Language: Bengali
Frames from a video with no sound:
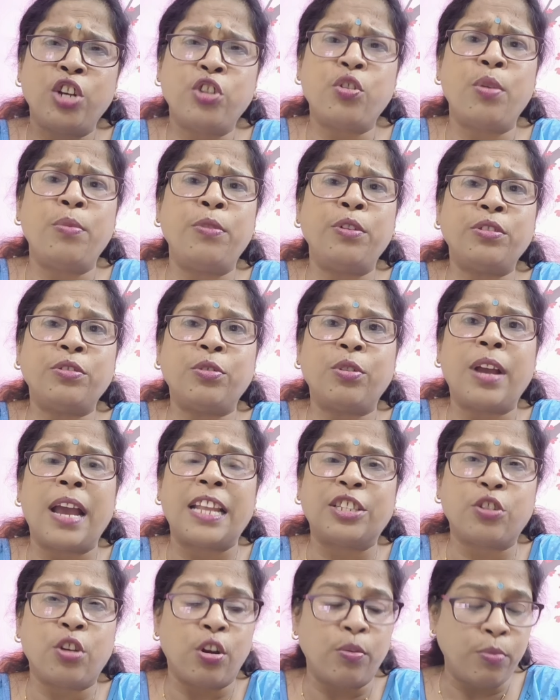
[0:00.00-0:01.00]
সমস্ত
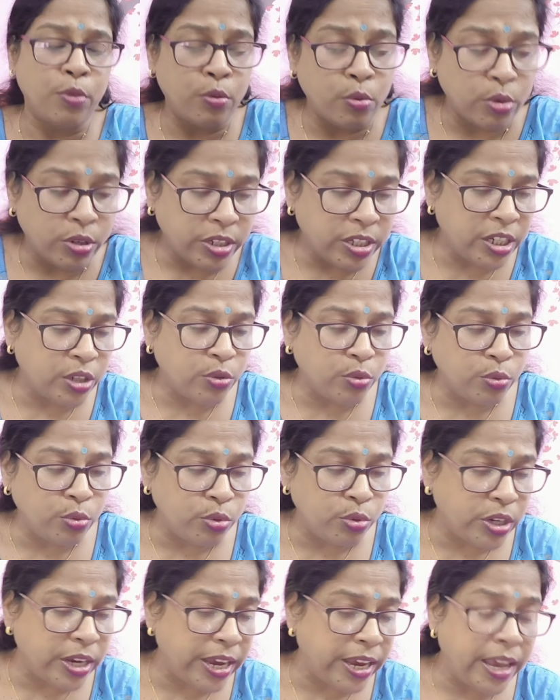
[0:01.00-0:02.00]
কাজকর্ম করছে শুধু
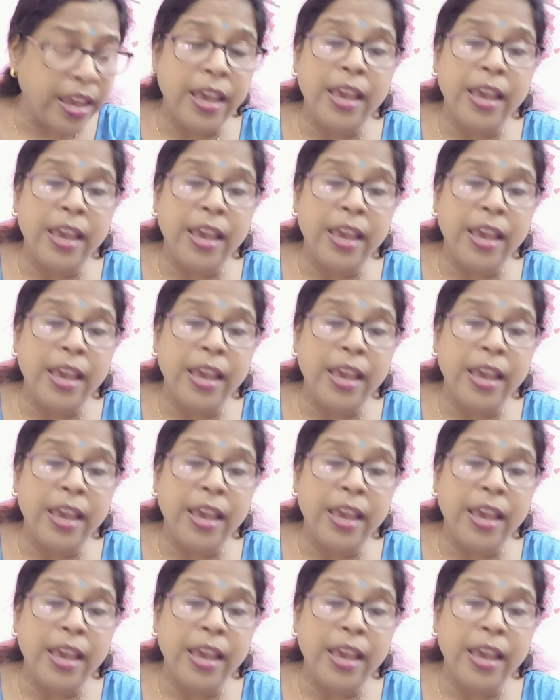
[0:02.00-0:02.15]
সে